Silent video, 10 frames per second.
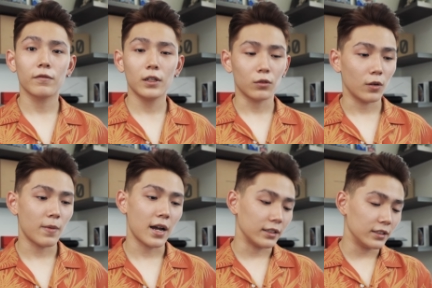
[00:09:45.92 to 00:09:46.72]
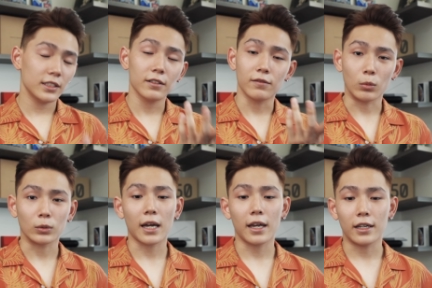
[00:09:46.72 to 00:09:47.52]
outfit của các bạn những chiếc vòng
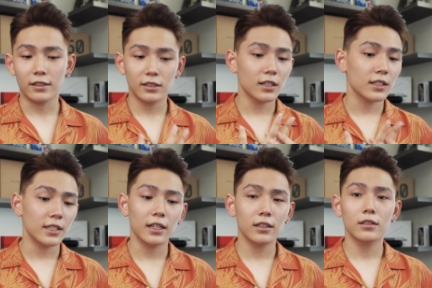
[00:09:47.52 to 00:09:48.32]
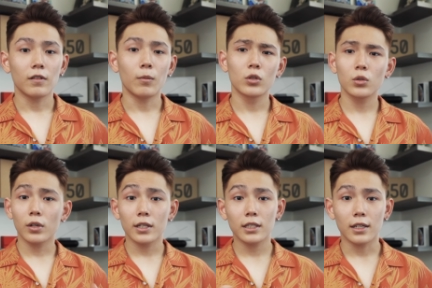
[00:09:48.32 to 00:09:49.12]
tay những chiếc nhẫn và một chút
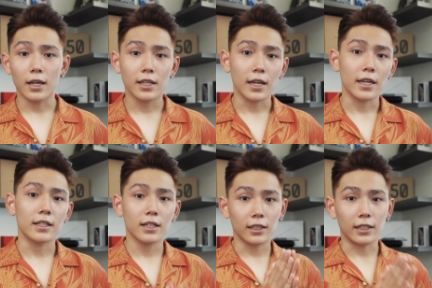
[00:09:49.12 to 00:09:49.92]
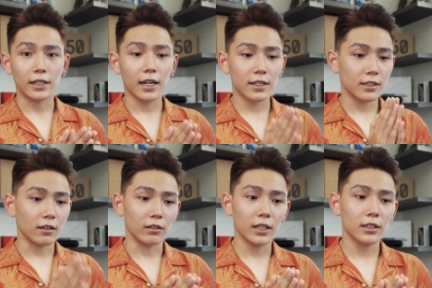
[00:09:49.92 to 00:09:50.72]
cái gì đấy thể hiện ra tính cách
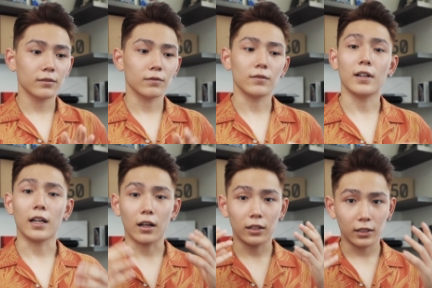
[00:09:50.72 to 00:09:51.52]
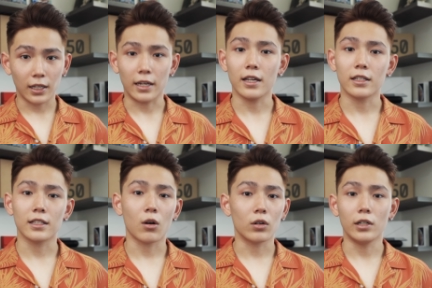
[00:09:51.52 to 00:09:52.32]
sở thích và thể hiện
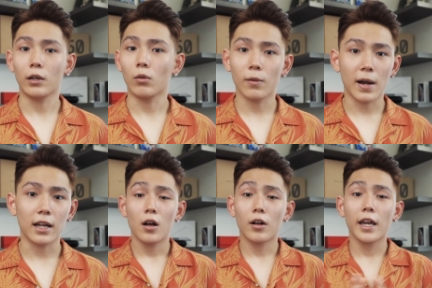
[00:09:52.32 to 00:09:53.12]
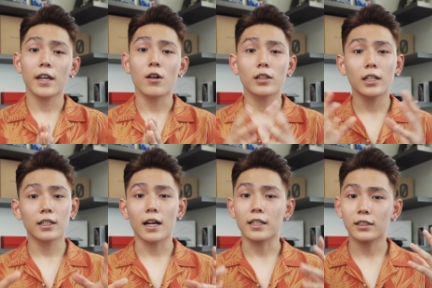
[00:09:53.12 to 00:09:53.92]
ra con người của các bạn Ok, đó là tất
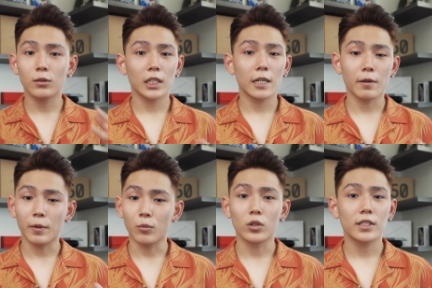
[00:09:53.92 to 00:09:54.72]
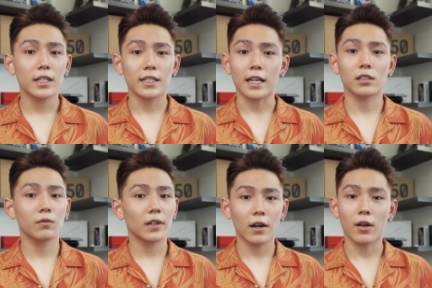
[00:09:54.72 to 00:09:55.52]
cả những thông tin mà mình muốn chia sẻ trong
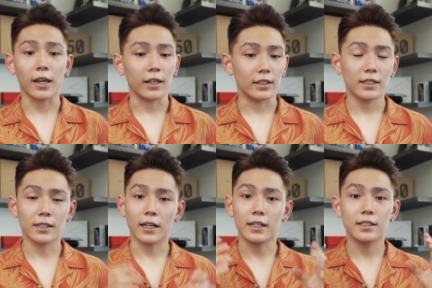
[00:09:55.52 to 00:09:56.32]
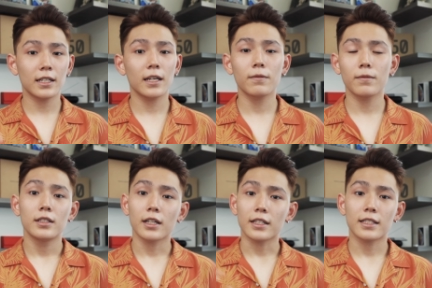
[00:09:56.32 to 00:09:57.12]
video này Những cái tip,
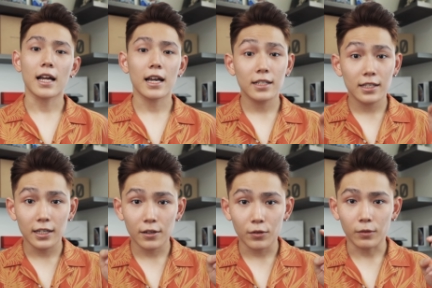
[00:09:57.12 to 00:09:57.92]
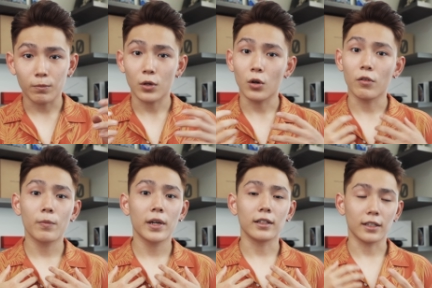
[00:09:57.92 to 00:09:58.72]
những cái style secret mà đối với
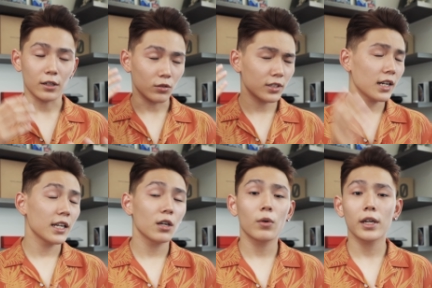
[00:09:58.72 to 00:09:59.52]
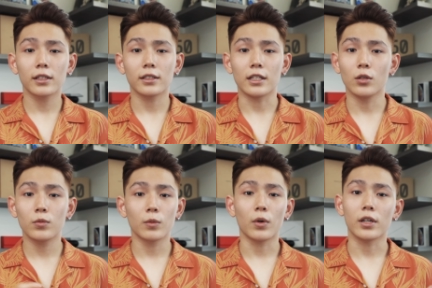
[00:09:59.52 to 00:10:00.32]
mình là nó rất hữu ích để giúp
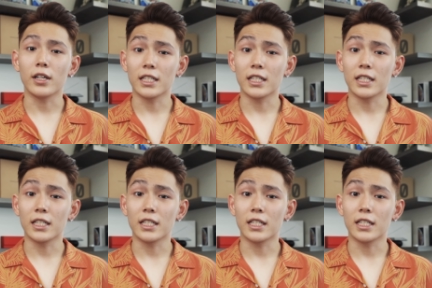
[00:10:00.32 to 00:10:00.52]
cho mọi người